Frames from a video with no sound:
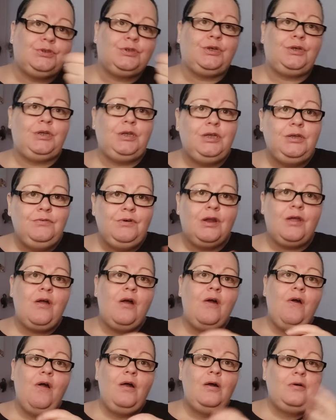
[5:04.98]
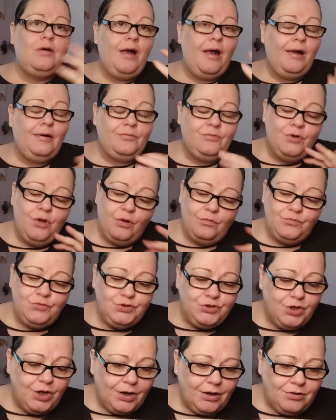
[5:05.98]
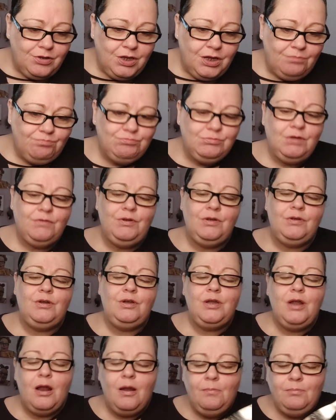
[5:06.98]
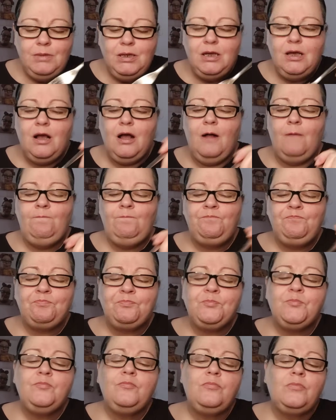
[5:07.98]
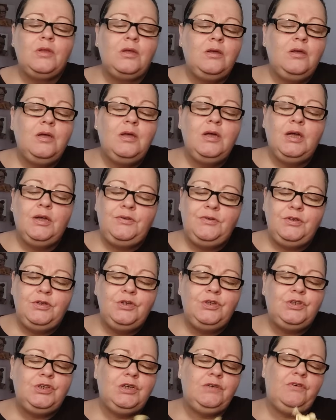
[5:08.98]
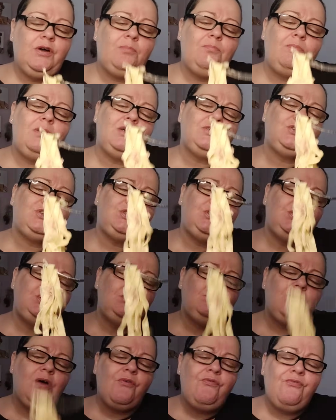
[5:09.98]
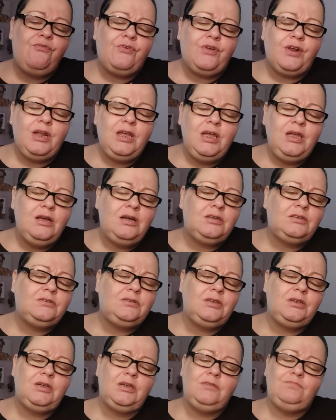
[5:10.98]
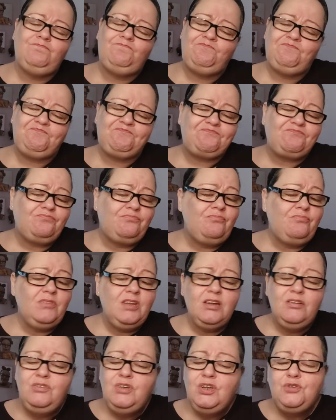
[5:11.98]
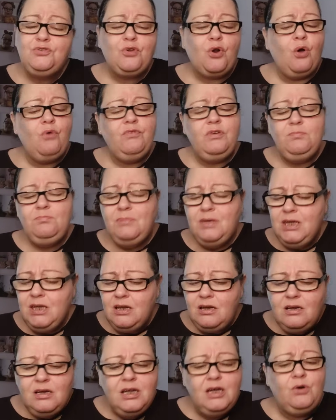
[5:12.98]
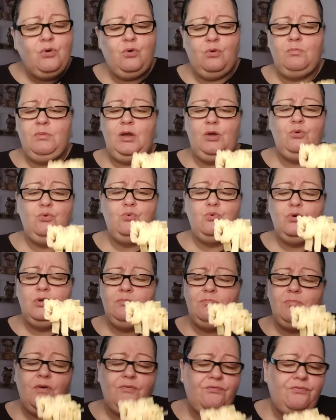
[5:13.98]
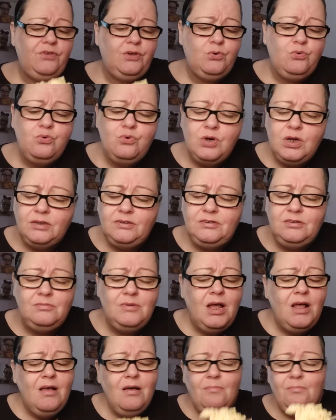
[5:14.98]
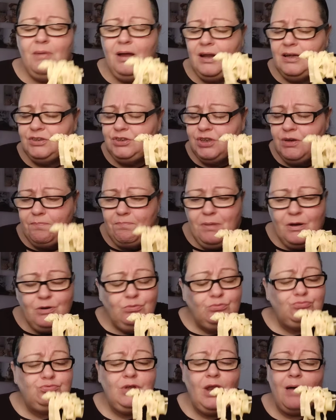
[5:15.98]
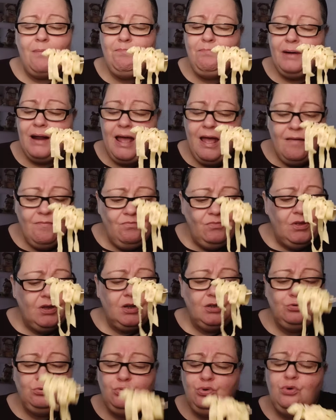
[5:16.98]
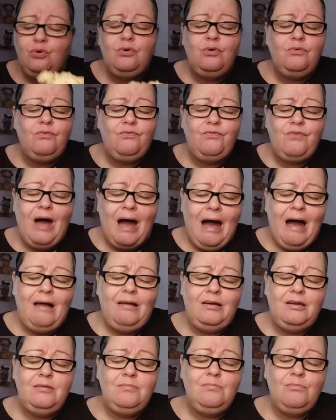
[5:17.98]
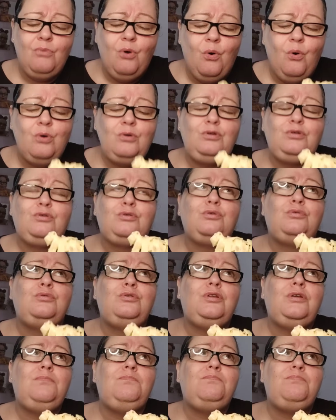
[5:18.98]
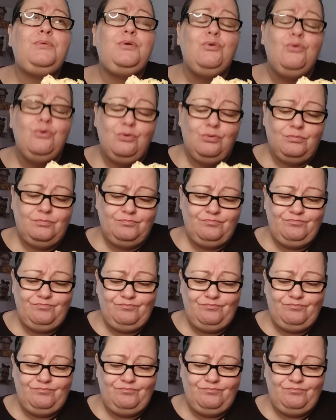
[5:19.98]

scrivere, eh, no, non c'era niente, veniva mia amica e ti diceva ma sì, ma fregatene, ne trovi mille come lui, ma figurati, ma lascia appena non te la prendere, tu vali molto di più.